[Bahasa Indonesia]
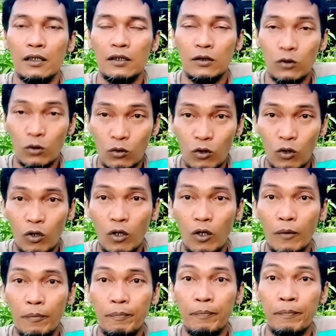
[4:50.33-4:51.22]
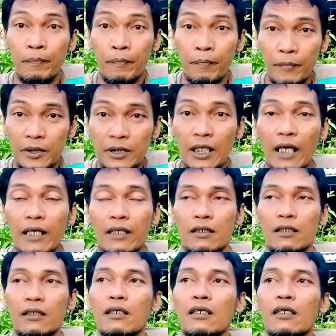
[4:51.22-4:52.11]
cukup
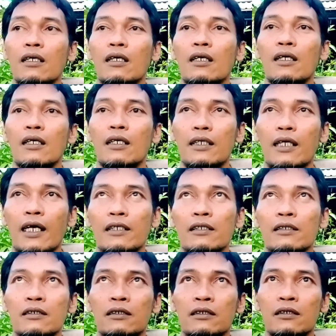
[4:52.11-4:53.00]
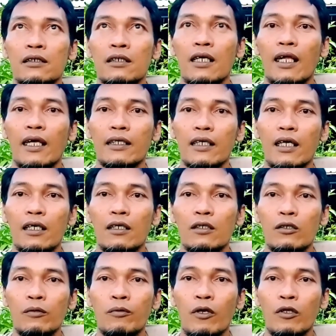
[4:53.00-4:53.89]
besar dan kelengkeng
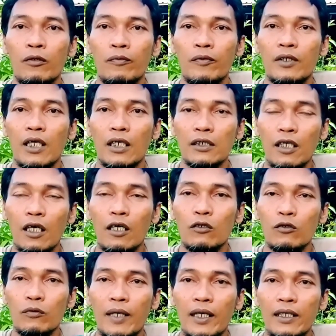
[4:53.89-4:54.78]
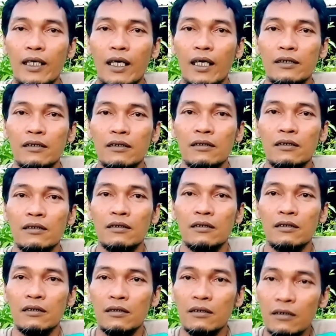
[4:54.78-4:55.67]
itu produktivitasnya lumayan
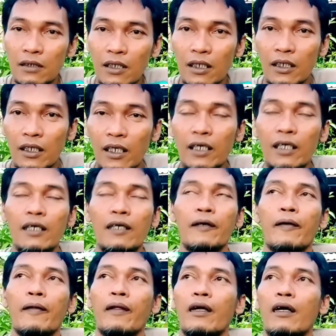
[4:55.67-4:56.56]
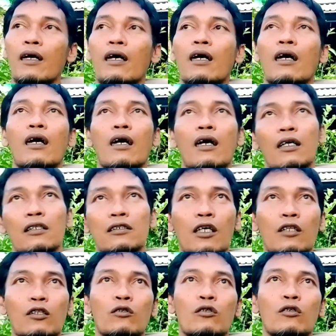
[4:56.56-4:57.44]
tinggi eh,
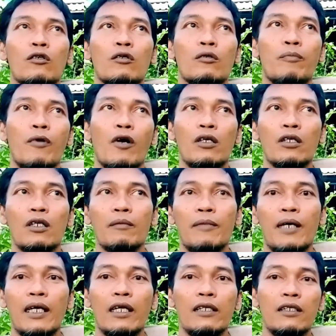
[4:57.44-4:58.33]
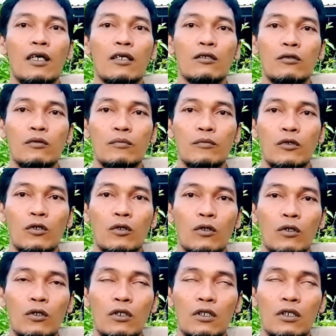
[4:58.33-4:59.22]
satu pohon kemarin yang
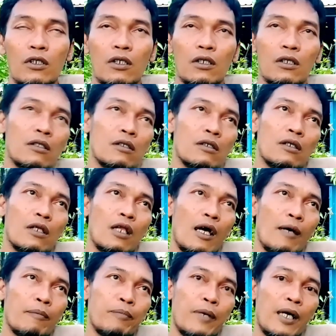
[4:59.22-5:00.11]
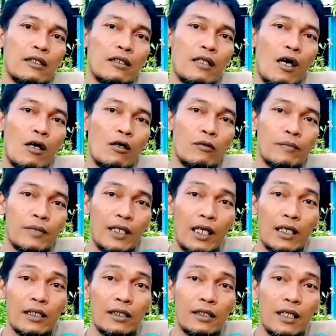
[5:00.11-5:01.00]
umur 8 tahun
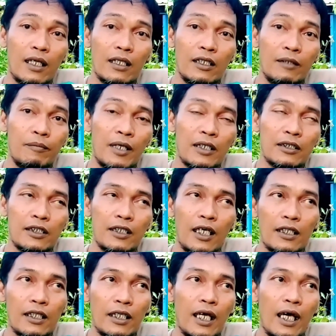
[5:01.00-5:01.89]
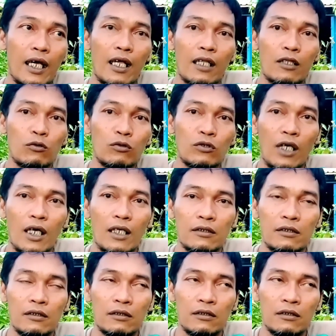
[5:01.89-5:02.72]
pernah kita timbang sekitar 300-an